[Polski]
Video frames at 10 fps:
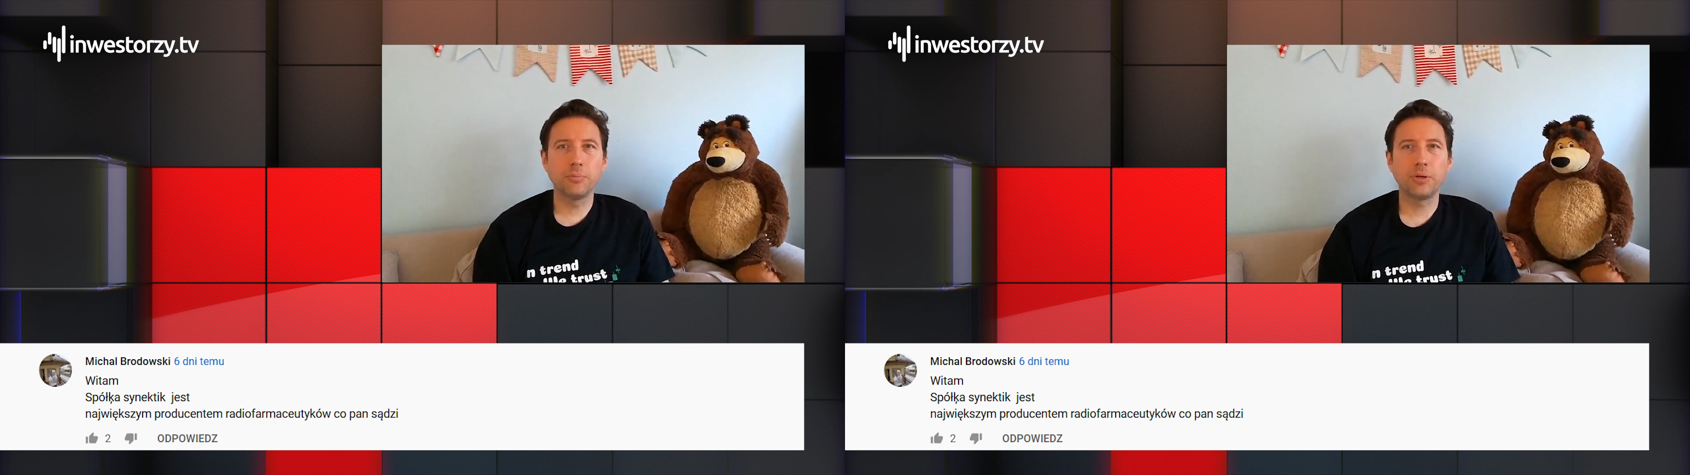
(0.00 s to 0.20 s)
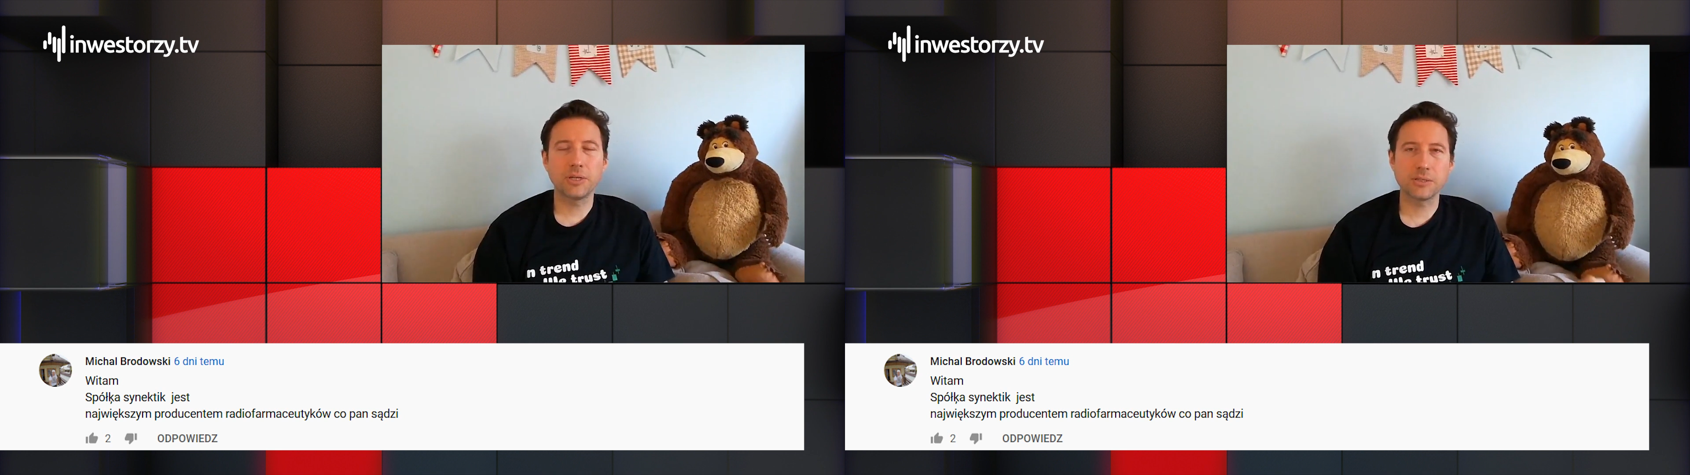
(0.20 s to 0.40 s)

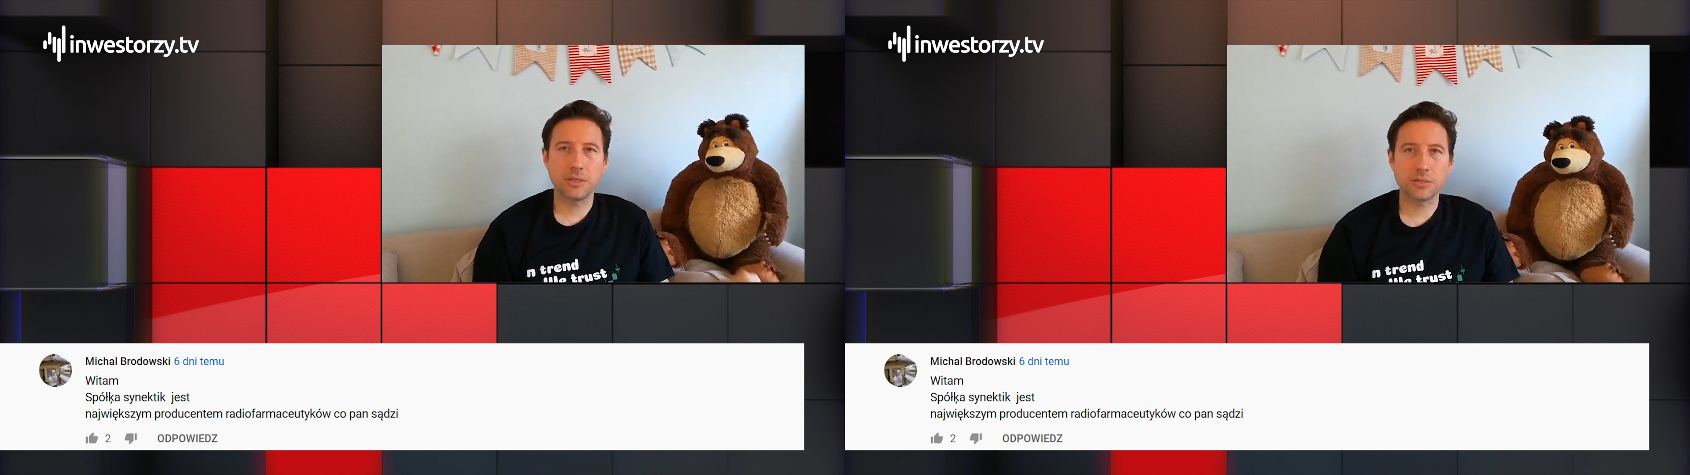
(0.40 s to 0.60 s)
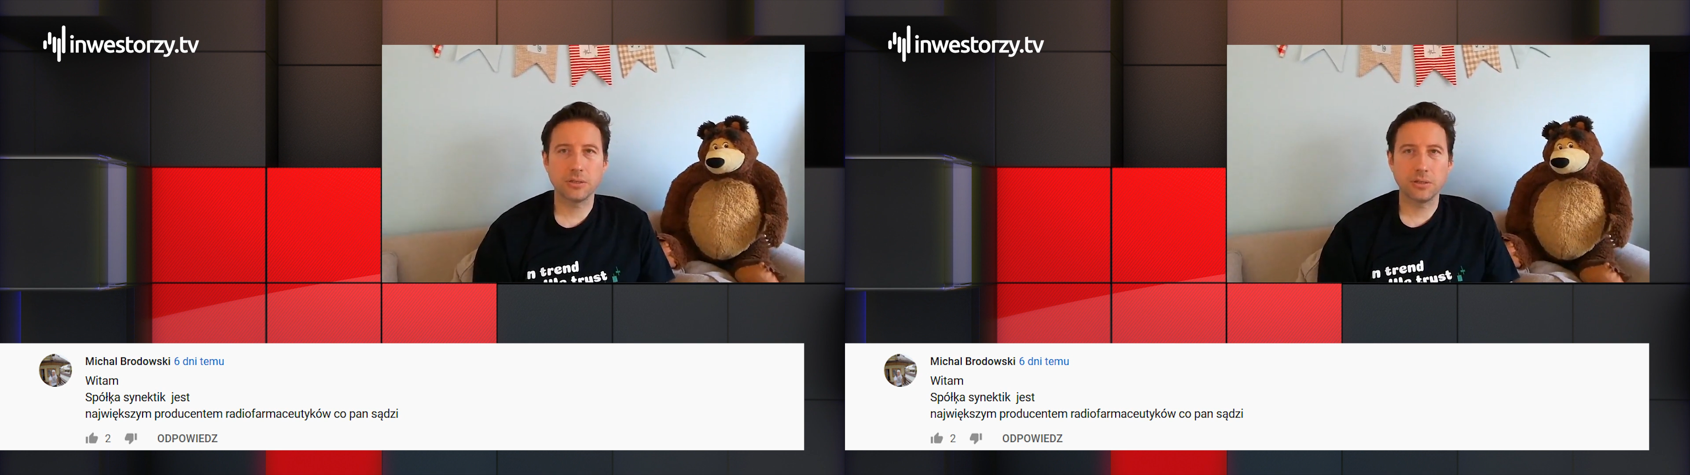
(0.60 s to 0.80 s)

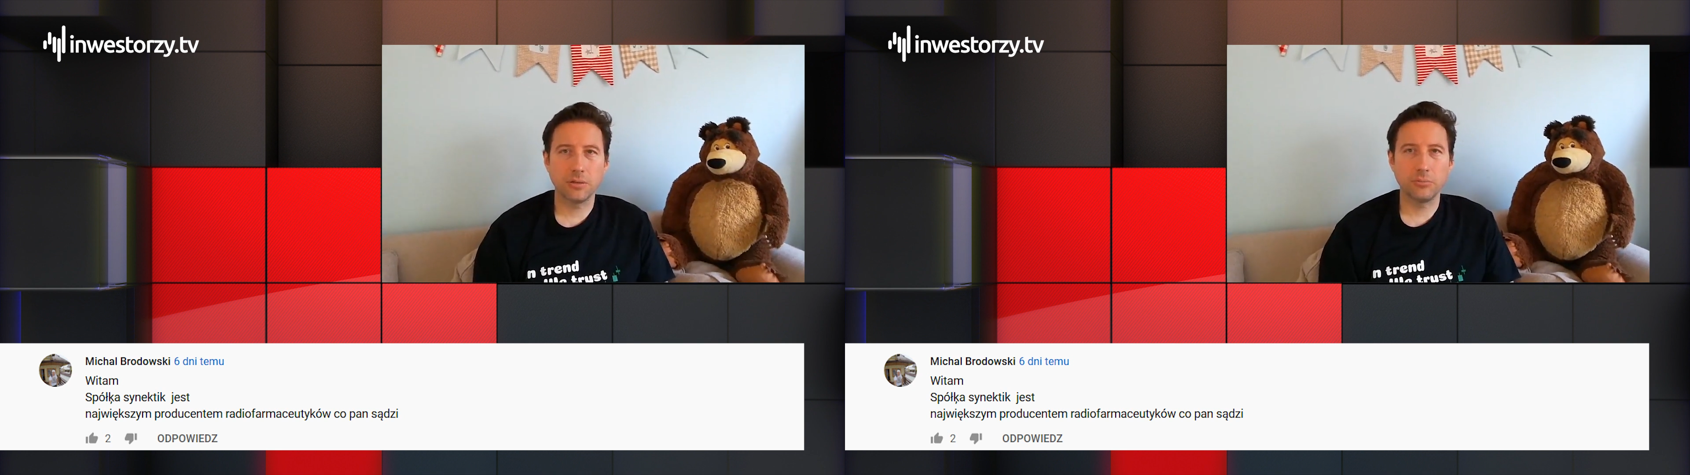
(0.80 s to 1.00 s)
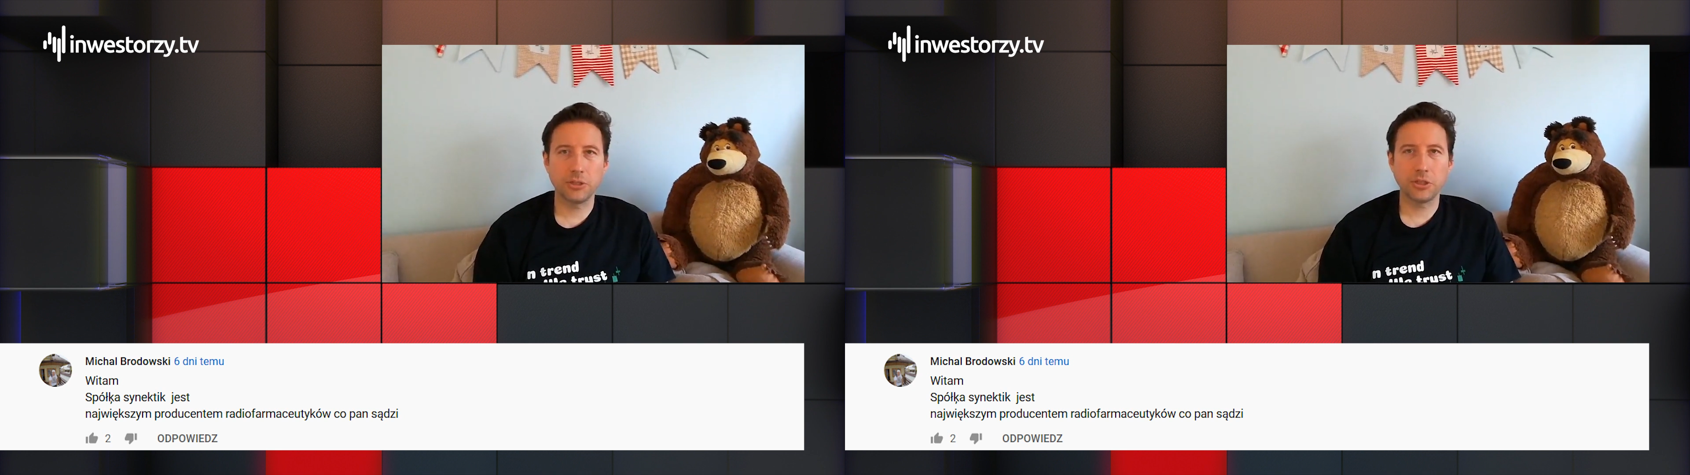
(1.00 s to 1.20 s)
prezes
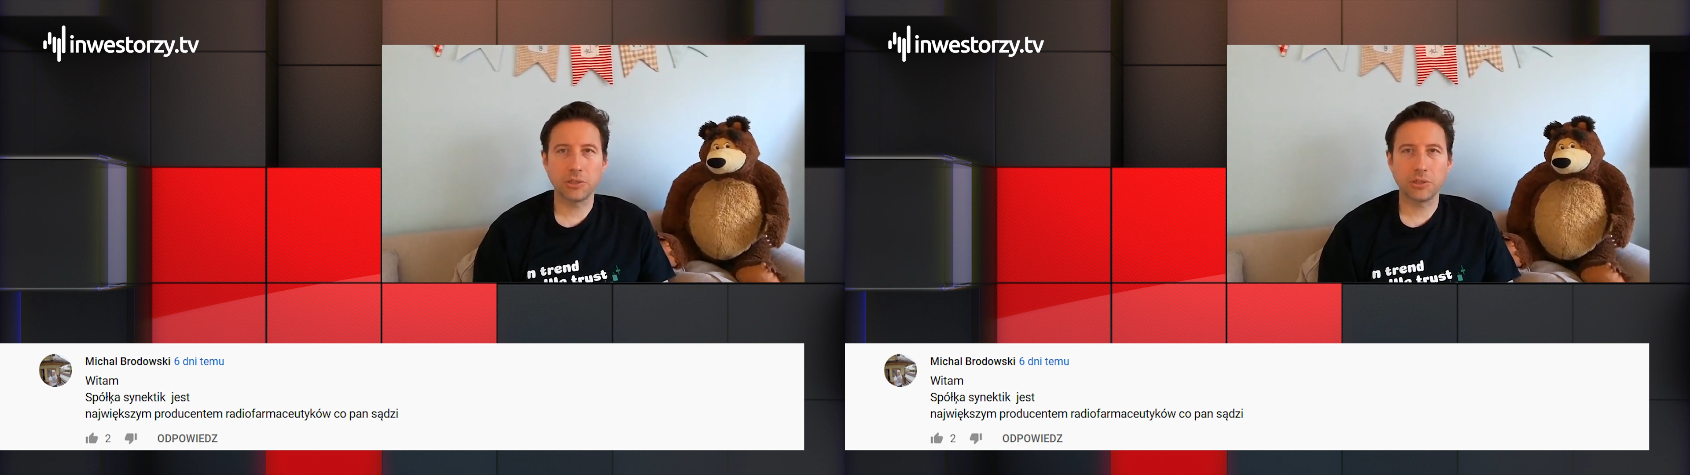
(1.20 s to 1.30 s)
British